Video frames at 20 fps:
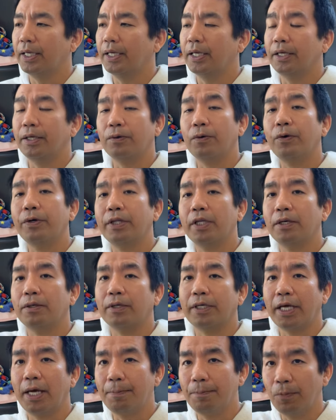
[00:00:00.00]
えー、動いてる
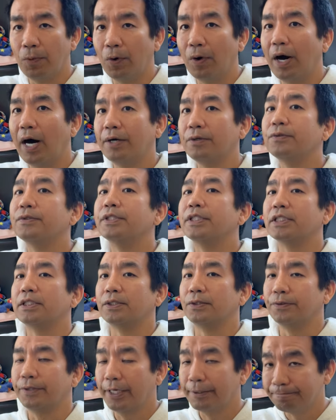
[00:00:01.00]
件もあるんです
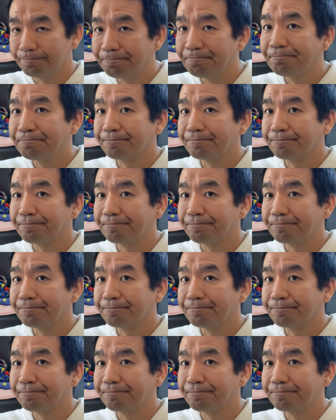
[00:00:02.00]
よね